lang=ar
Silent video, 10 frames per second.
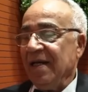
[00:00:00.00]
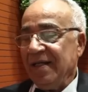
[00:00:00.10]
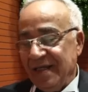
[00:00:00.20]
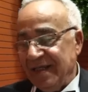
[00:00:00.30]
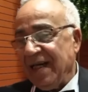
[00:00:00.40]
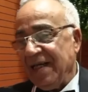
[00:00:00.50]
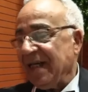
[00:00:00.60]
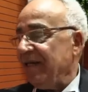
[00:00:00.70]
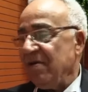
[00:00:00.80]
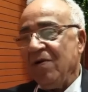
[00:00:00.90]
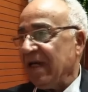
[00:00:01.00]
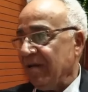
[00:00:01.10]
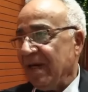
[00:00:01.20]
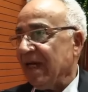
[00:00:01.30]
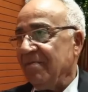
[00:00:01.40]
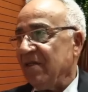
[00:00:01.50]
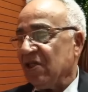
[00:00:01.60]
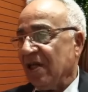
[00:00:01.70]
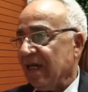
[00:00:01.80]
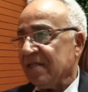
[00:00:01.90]
يعني قال كلمني ولكن ما كلمنيش
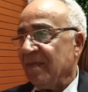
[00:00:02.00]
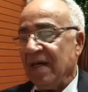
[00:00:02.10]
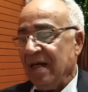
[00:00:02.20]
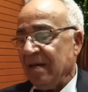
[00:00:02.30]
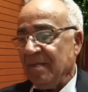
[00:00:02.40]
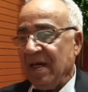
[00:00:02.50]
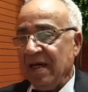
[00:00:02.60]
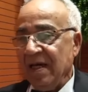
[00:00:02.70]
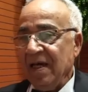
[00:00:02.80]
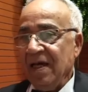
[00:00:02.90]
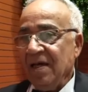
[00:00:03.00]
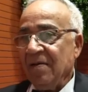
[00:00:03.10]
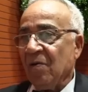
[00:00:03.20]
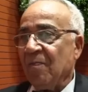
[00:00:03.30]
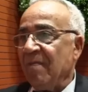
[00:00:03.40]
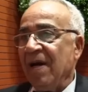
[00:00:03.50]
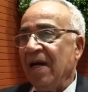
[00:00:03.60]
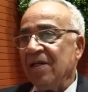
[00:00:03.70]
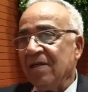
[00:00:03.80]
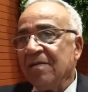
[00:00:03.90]
خلاص ما ما
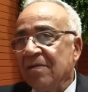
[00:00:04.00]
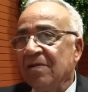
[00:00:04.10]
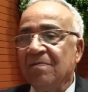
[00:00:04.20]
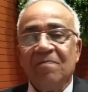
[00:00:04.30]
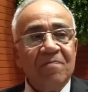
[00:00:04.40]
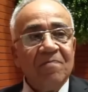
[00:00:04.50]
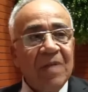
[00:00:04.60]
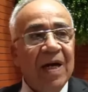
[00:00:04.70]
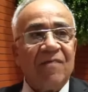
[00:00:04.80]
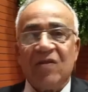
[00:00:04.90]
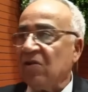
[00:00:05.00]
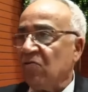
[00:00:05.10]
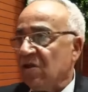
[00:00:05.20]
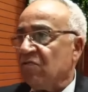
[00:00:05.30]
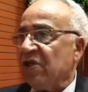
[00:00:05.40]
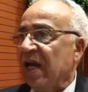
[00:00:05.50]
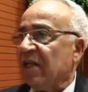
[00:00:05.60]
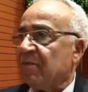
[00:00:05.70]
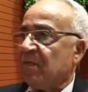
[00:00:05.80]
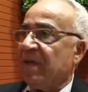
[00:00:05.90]
ربما بعرف جاتو
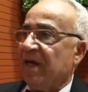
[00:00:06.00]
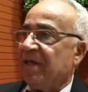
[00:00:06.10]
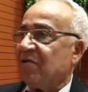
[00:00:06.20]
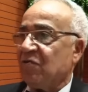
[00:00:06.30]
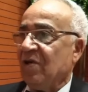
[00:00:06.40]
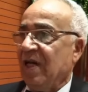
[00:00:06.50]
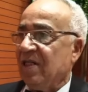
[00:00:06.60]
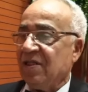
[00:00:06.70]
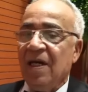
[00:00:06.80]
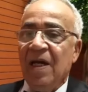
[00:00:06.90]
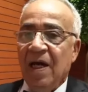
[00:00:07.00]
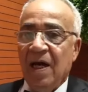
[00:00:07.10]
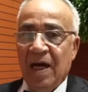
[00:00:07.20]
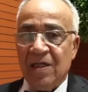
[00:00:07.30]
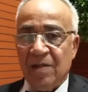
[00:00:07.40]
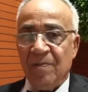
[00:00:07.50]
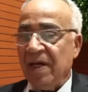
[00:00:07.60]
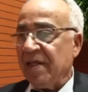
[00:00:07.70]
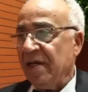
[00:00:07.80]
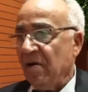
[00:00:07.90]
توجيهات باش ما نحضرش ولا حاجه حاجه من
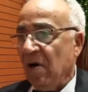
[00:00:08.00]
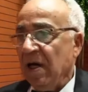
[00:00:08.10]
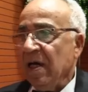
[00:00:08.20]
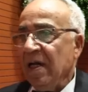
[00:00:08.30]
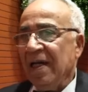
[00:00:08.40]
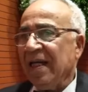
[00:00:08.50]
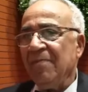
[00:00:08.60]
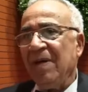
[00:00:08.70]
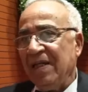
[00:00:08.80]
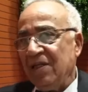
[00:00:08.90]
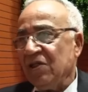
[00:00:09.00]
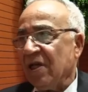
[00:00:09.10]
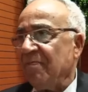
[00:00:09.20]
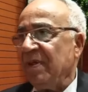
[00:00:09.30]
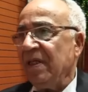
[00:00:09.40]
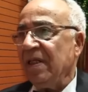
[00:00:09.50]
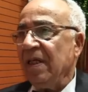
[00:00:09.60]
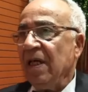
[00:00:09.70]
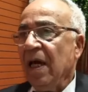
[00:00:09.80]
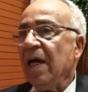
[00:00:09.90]
هذا النوع لكن معليش ربي
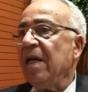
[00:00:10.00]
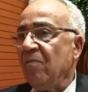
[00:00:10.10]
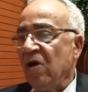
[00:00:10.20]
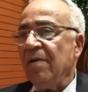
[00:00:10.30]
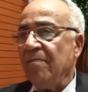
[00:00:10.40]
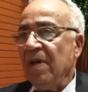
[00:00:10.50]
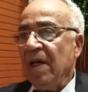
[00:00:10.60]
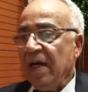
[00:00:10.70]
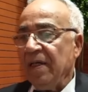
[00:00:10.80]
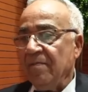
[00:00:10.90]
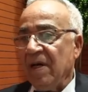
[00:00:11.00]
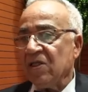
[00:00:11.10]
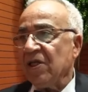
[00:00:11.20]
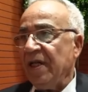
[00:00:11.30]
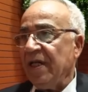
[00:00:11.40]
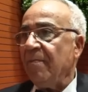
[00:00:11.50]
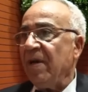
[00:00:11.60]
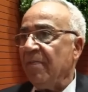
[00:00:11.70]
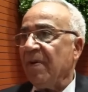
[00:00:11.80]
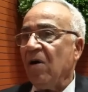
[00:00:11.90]
انا المهم ان المهرجان عنابه
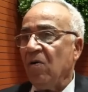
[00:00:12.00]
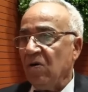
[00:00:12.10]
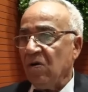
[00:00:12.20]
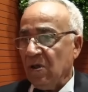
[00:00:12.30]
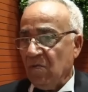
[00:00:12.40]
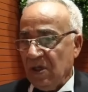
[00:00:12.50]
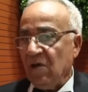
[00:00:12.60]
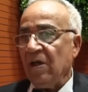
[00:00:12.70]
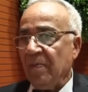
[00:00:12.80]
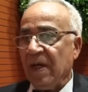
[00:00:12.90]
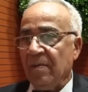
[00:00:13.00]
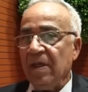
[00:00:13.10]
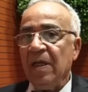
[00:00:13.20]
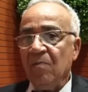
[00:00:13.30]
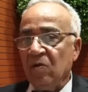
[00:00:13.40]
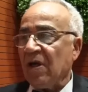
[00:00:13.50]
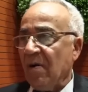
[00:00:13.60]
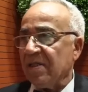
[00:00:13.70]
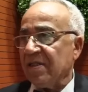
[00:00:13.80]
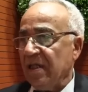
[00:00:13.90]
يبقى ويبقى
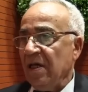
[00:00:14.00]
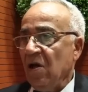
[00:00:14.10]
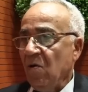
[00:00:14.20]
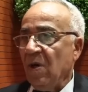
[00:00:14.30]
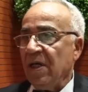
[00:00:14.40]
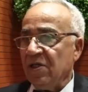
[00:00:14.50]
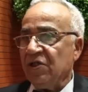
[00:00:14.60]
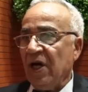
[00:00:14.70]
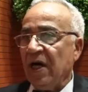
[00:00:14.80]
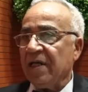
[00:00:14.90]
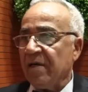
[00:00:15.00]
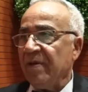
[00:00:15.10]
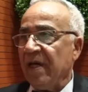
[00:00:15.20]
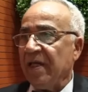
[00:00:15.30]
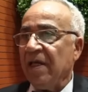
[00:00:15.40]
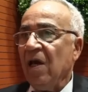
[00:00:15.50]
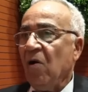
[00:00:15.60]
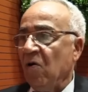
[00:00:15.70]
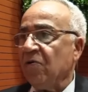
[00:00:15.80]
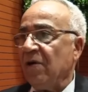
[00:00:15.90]
متواصل وينجح اكثر من هذه
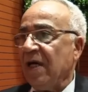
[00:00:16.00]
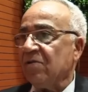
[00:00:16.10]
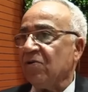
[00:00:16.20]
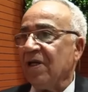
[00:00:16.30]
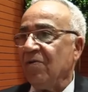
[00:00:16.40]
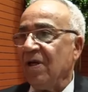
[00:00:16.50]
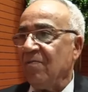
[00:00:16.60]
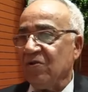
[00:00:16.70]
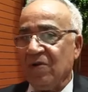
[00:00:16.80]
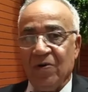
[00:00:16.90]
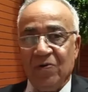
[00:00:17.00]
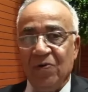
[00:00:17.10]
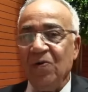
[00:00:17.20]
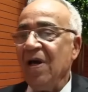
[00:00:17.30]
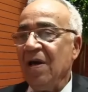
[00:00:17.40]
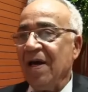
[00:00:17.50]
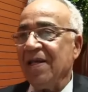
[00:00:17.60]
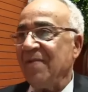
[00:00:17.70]
حضور حضوري ولا مش حضوره هذا ما